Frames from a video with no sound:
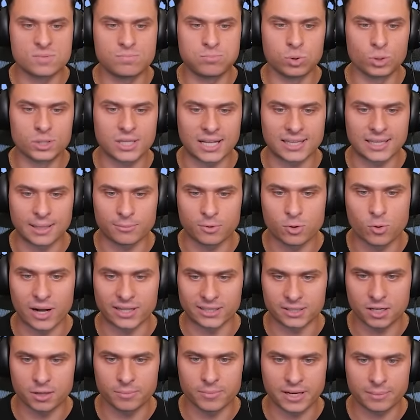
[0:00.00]
z buta tam
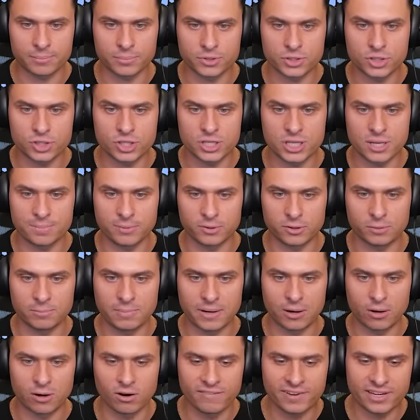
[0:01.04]
kładką, jakby ci się nie
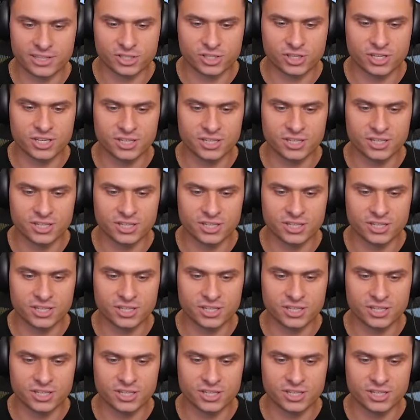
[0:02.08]
podobało, wiesz?